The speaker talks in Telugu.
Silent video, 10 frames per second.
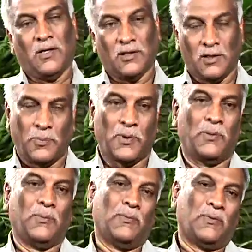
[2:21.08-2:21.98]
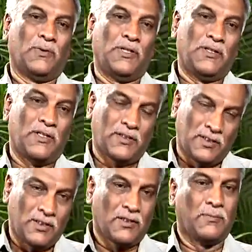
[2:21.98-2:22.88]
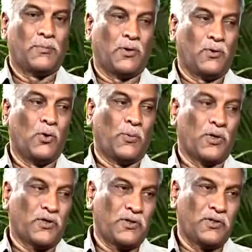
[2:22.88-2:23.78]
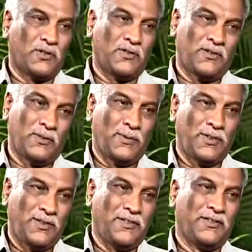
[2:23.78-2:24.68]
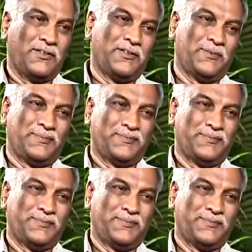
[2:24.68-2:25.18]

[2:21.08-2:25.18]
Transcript: అంతపురం నేను చేసిన కో ప్రొడక్షన్ చేసిన సినిమా హిట్ అయింది